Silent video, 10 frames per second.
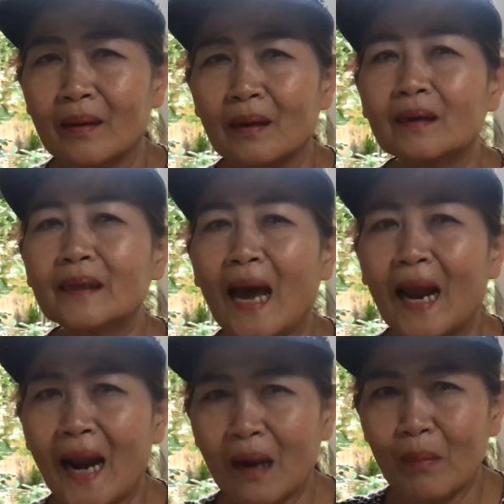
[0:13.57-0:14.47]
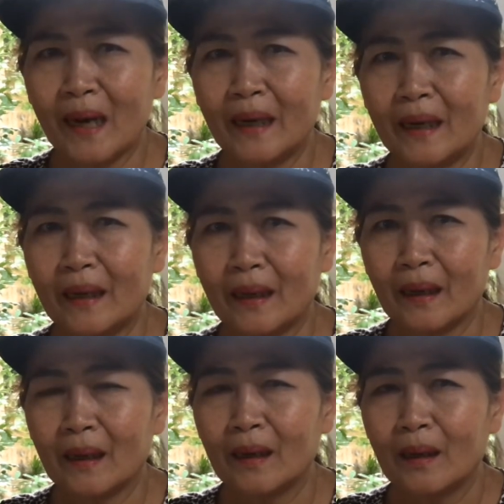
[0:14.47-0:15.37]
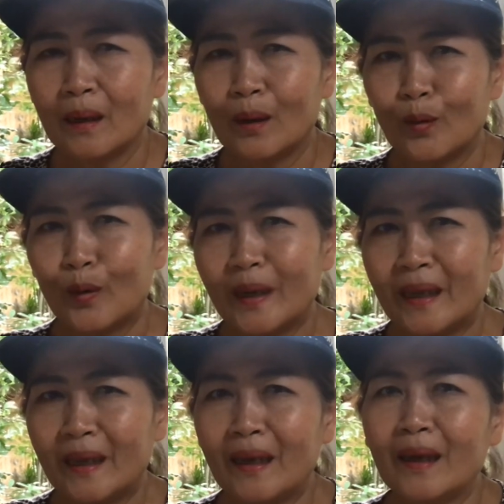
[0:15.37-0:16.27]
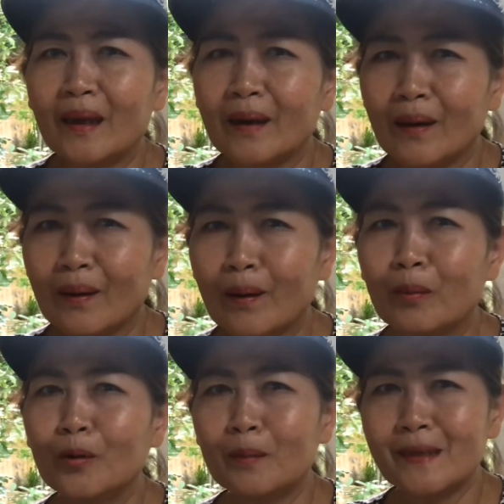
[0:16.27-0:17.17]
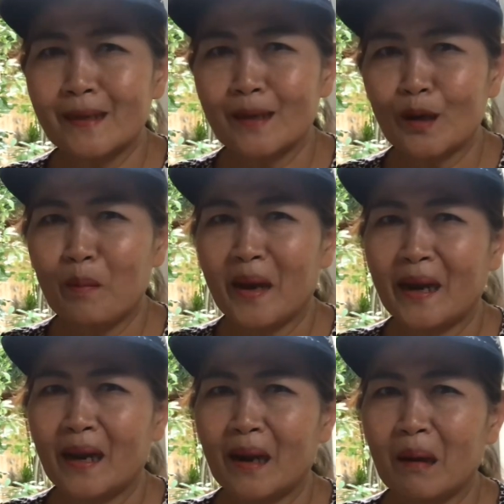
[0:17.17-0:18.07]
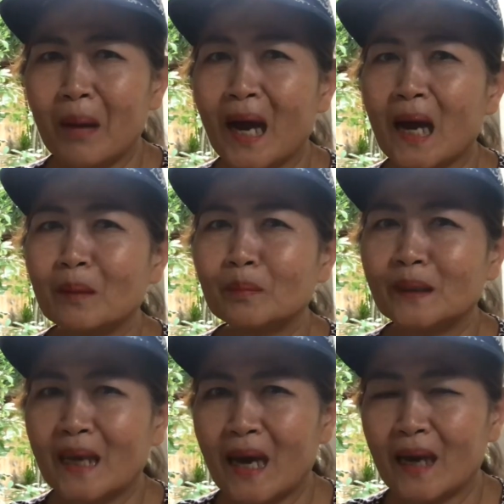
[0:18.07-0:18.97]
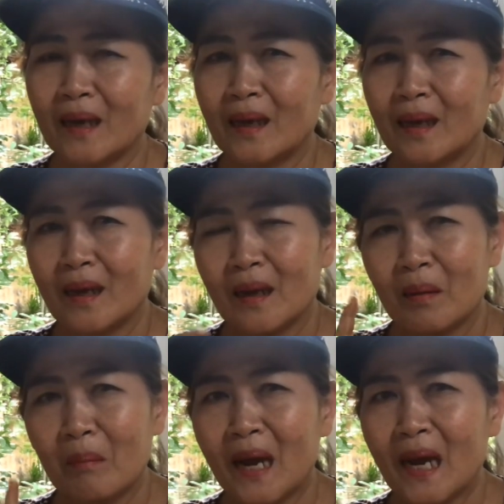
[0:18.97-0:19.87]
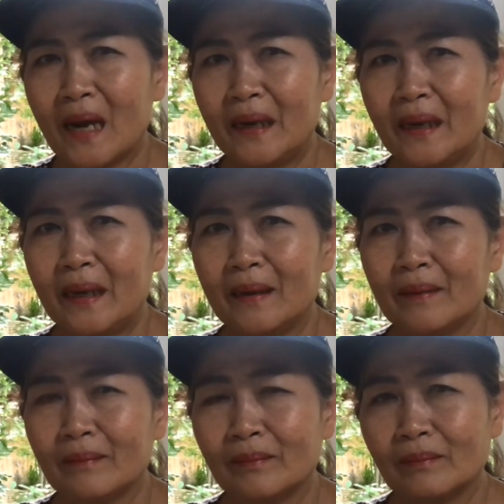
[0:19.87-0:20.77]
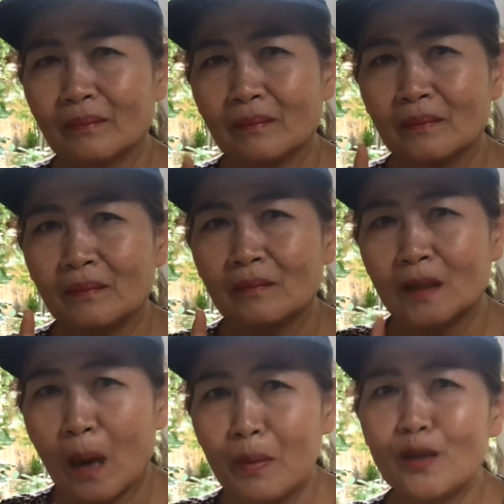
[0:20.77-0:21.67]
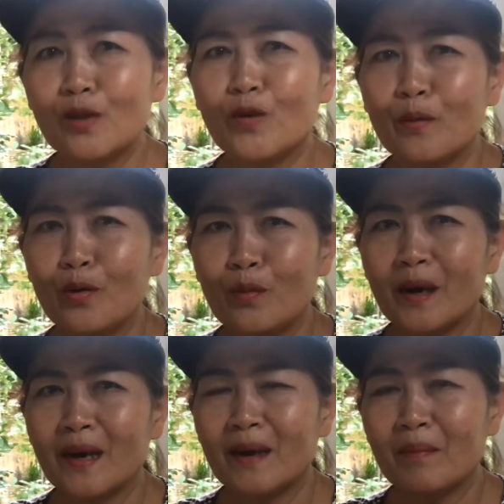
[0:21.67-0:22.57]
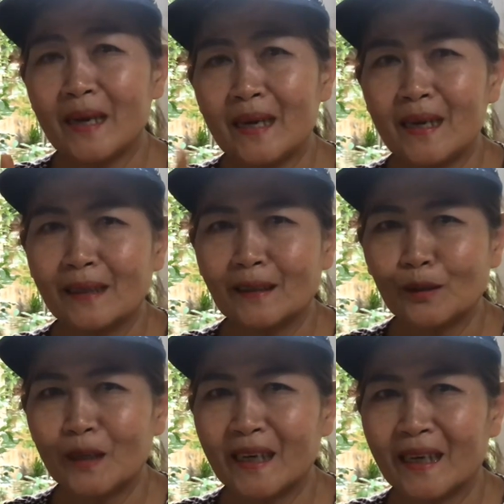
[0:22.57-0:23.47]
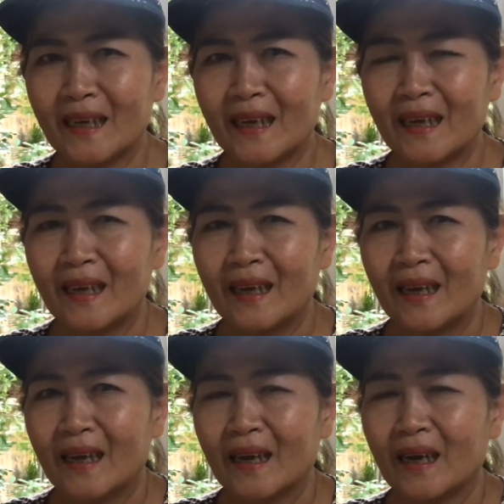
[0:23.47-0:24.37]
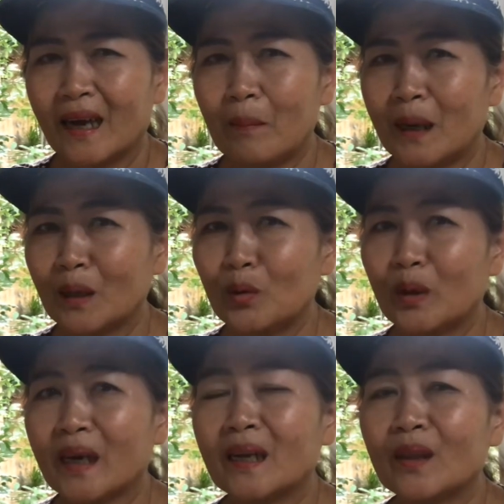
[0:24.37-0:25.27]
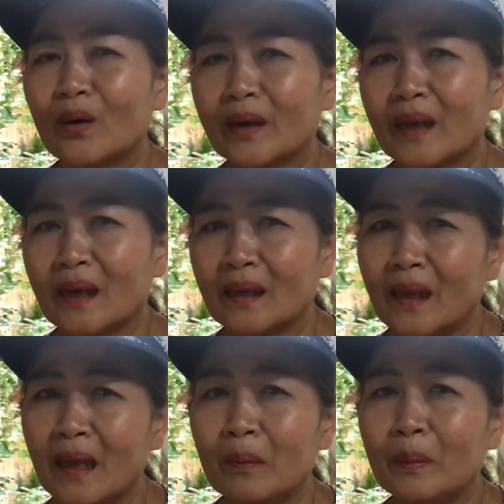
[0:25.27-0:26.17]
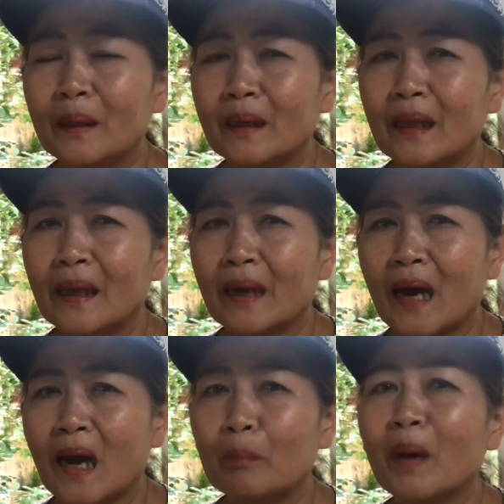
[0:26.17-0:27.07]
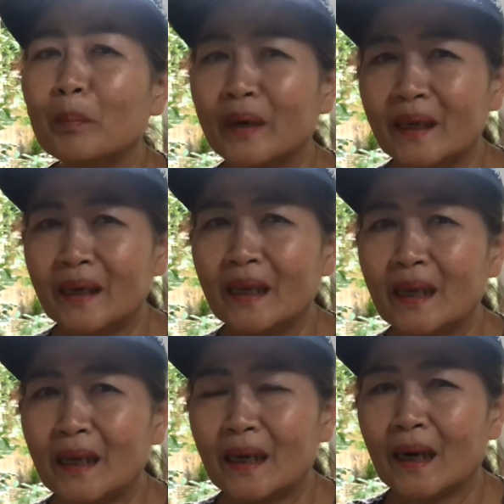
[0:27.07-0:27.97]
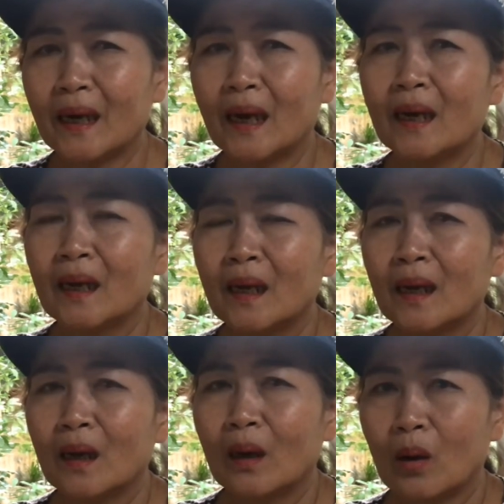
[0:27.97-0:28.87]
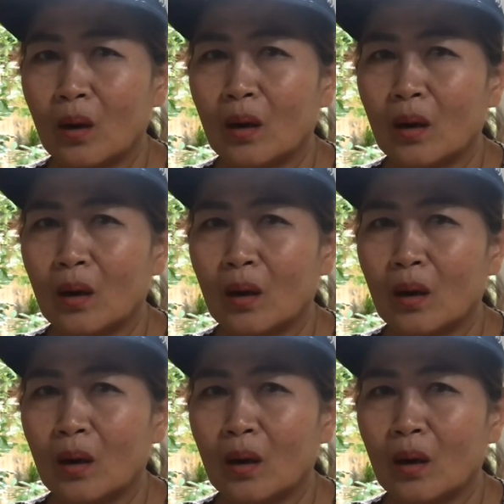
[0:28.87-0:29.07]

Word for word: คือฐานรากบ้านดินนะคะวันนี้ขอบคุณมิสเตอร์แคแมนนะ ภาพจากบ้านดินอำเภอสุวรรณภูมิค่ะ บ้านดินหนึ่งศูนย์หนึ่งค่ะกำลังอยู่ในขั้นตอนการเทพื้นเทคานปรับพื้นที่นะคะก็